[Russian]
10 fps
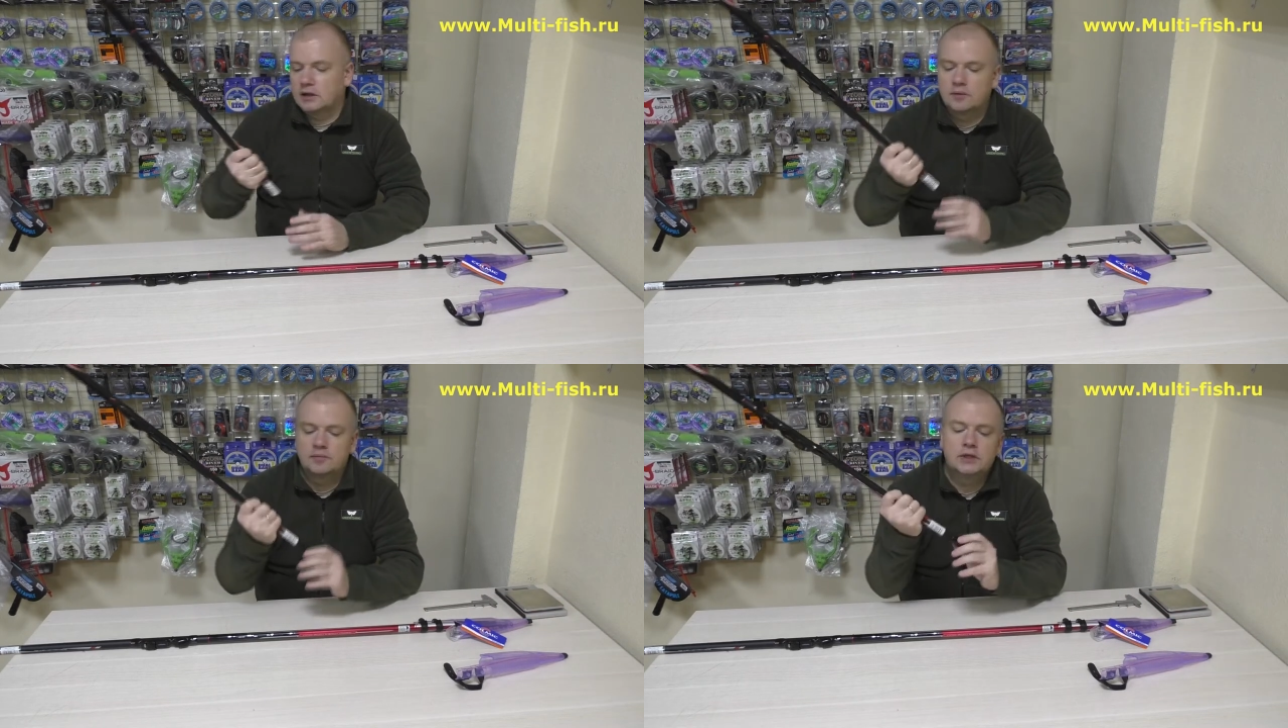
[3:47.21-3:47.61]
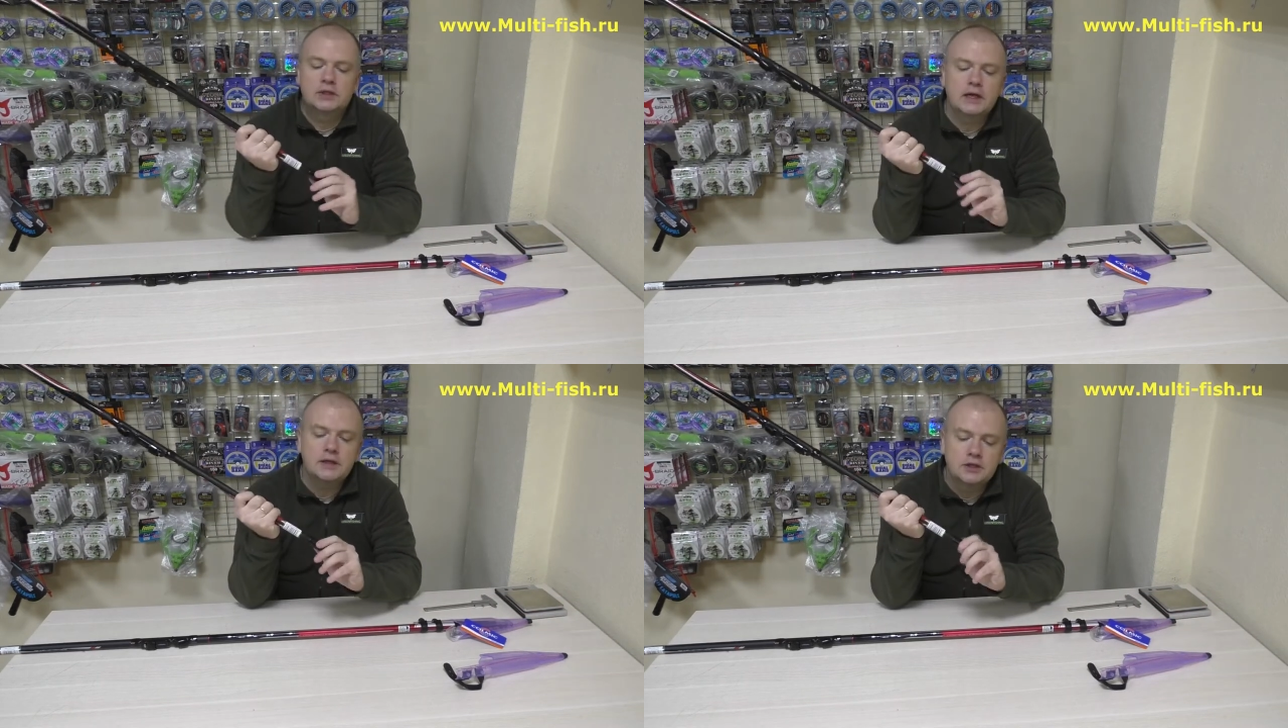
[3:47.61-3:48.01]

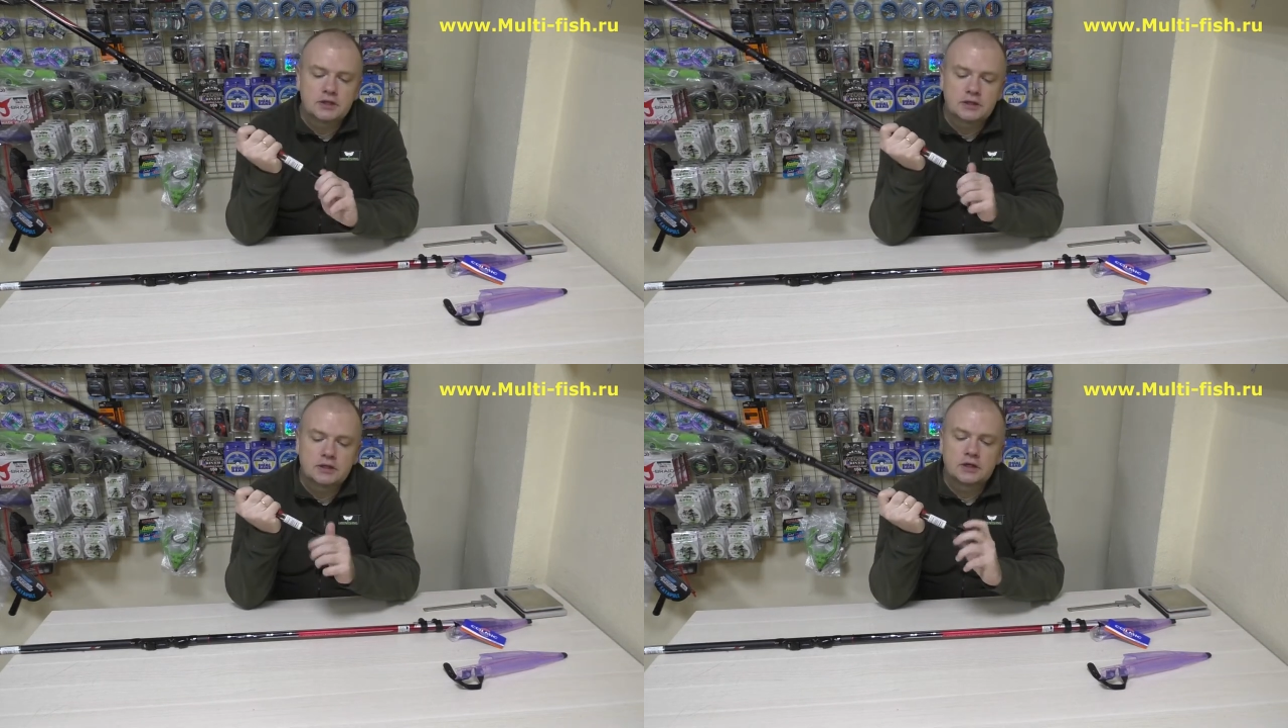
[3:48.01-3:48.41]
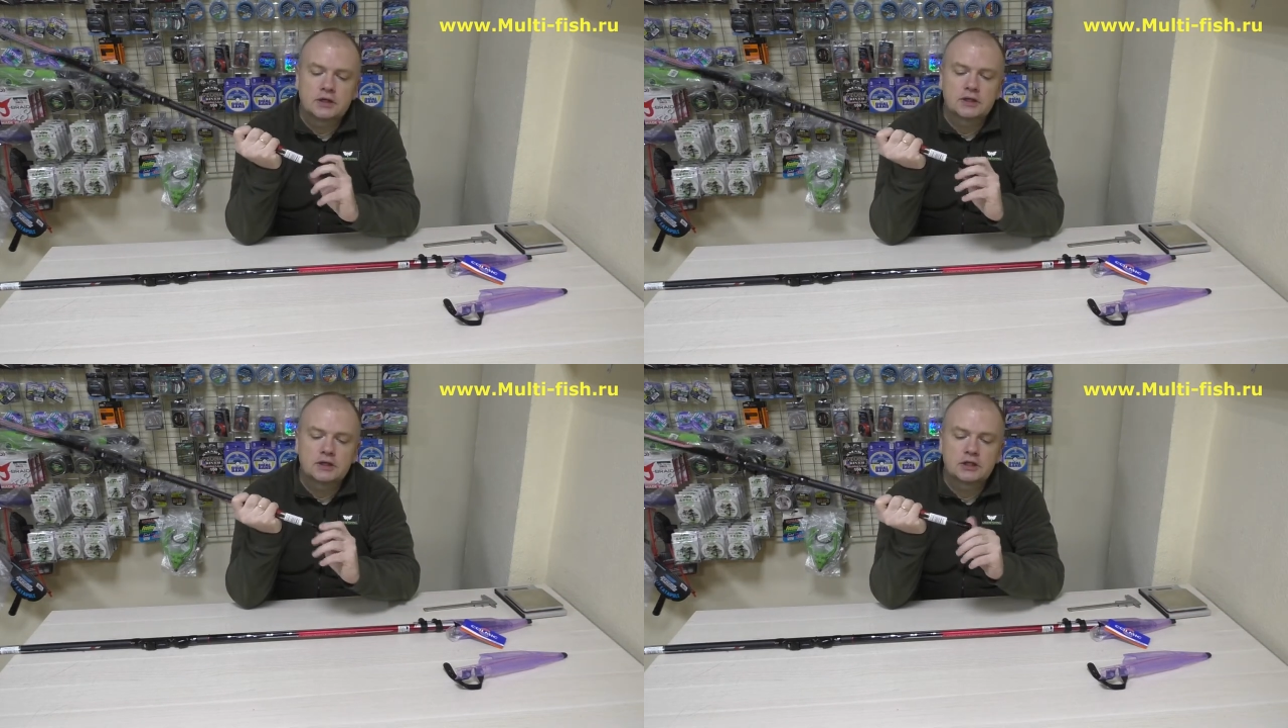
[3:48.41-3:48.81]
Металлическая
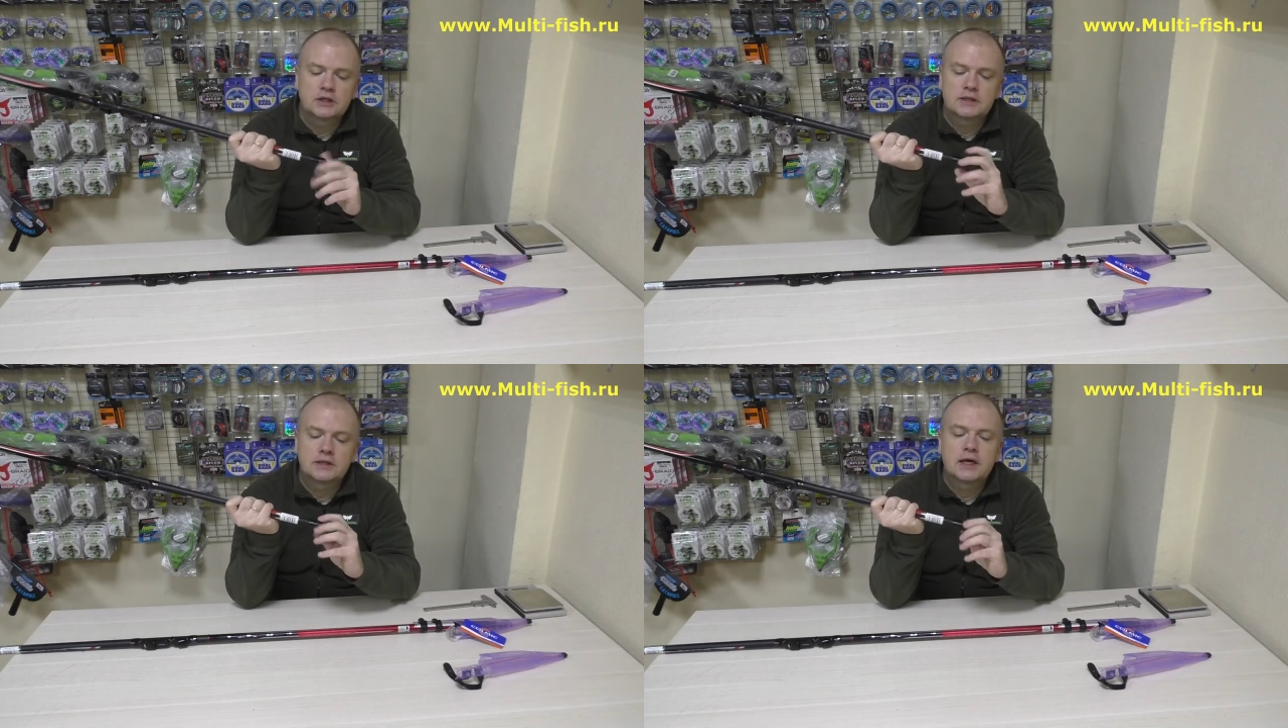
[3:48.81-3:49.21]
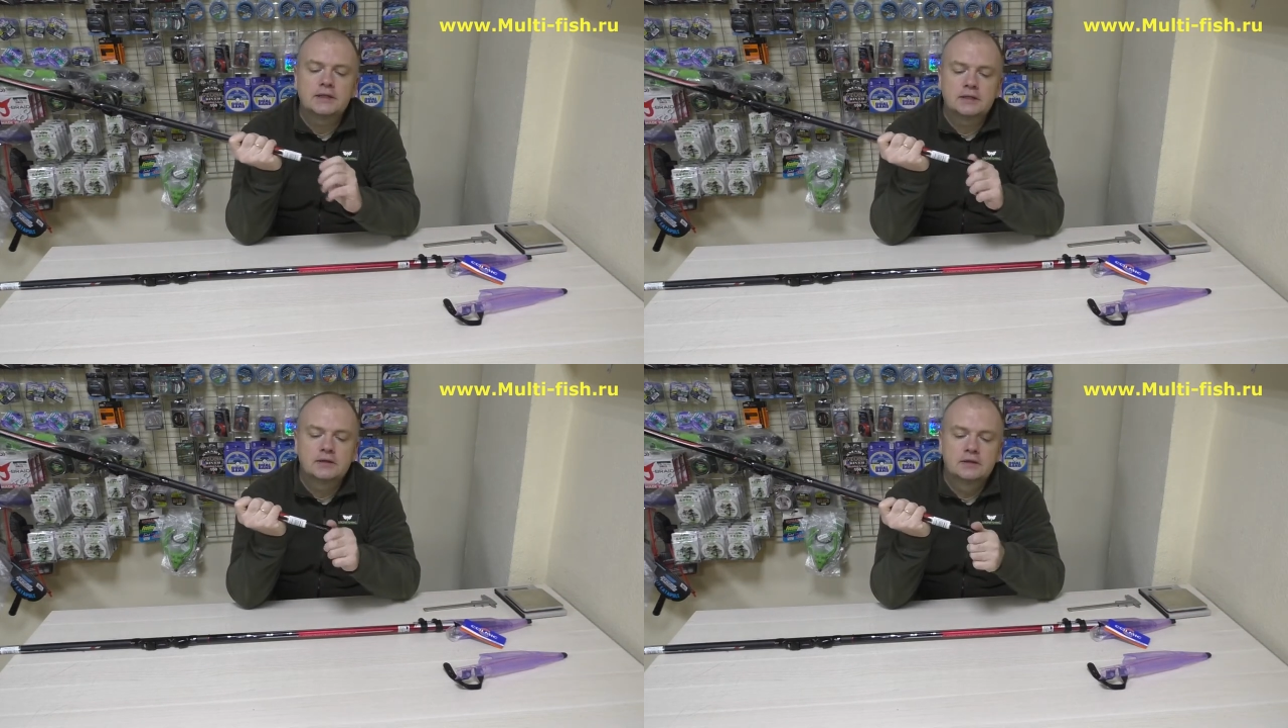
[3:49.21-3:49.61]
крышка
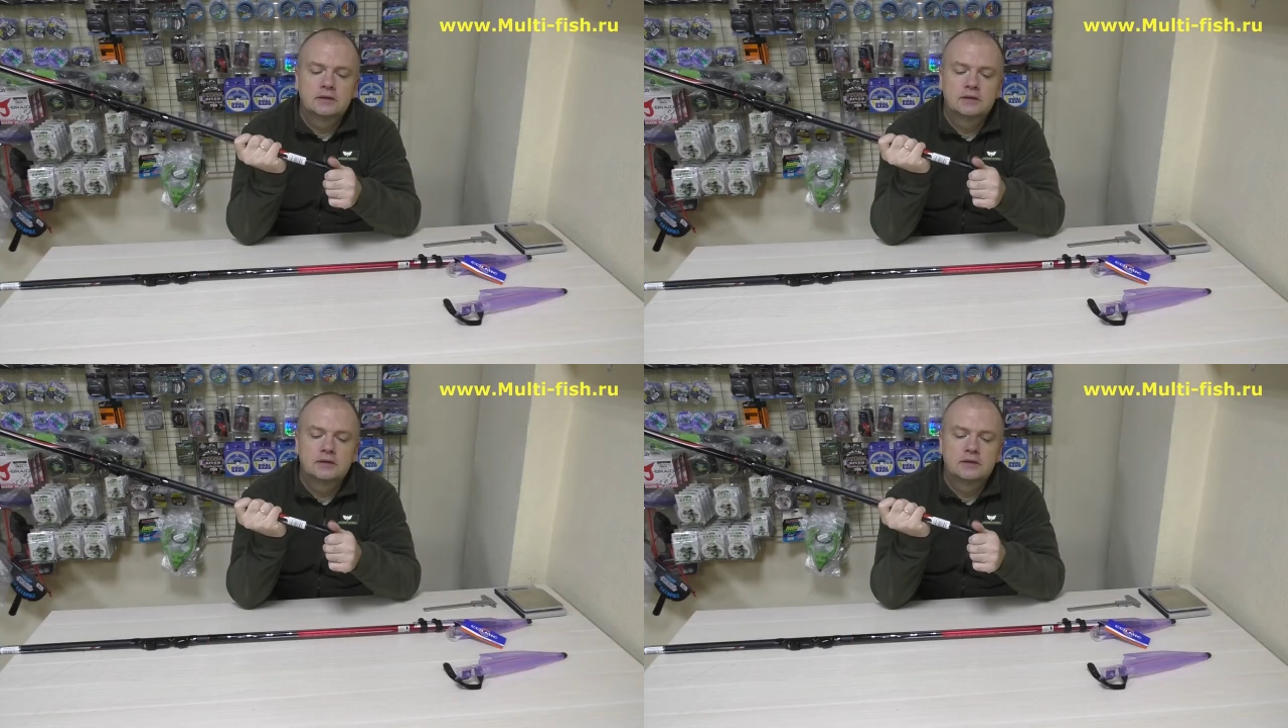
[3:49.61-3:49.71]
сзади,